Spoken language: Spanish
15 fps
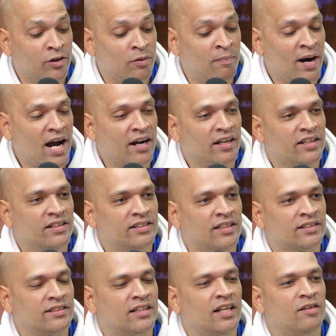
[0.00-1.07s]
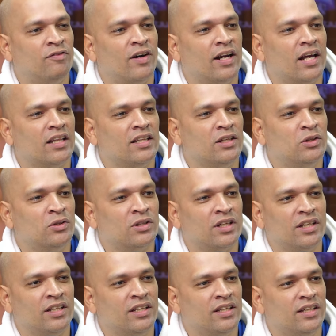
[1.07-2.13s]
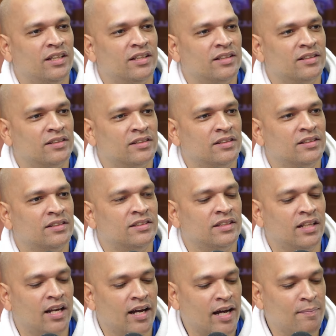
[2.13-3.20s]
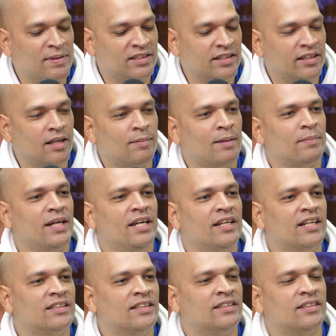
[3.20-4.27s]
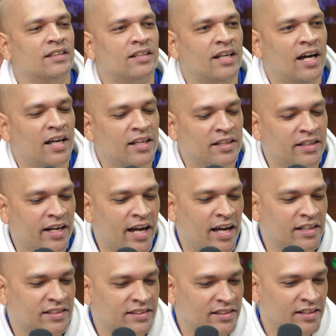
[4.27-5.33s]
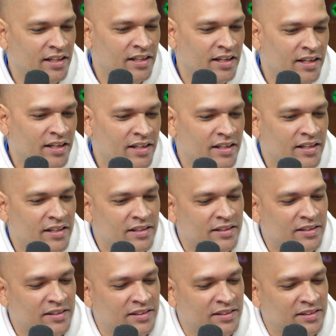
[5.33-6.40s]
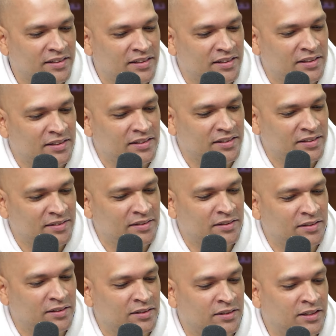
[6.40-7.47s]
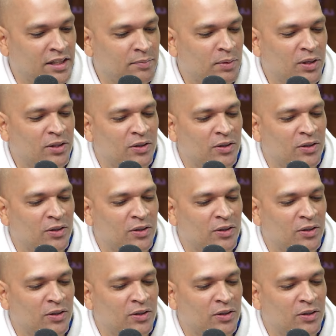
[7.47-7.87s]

los Marlins, ese es el fanático que. De la camiseta. Sí, de la camiseta Mamey que se sentaba detrás. Pero ya como lo ponen, Marlins Man. Sí, porque